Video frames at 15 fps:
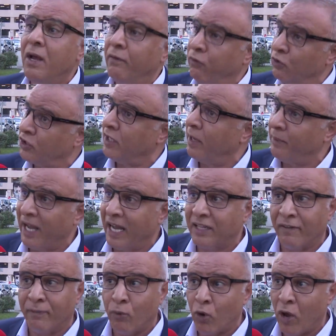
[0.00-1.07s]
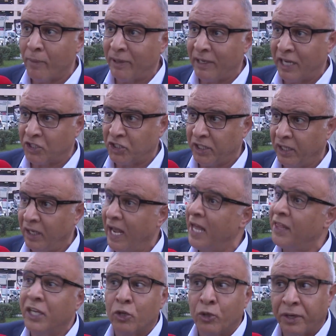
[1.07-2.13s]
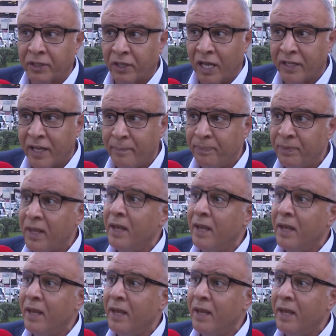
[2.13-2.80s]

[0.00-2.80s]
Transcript: فزنا بهدف مقابل لا شيء هذه كرة قدم